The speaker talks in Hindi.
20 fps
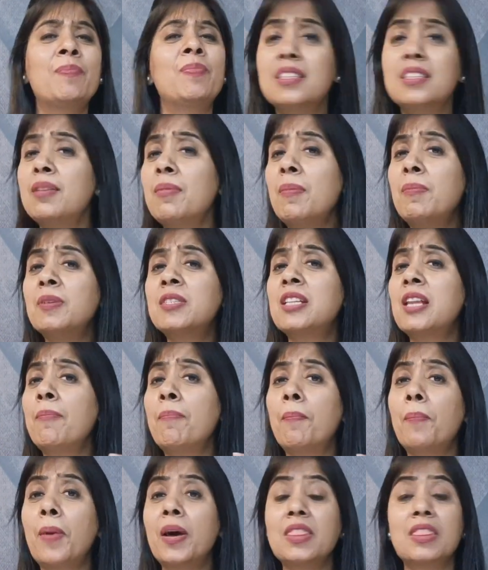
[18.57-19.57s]
जिसे मैं पिछले
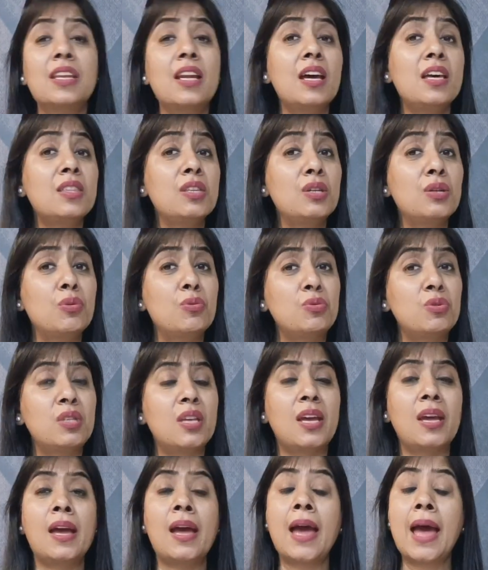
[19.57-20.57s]
पंद्रह दिनों से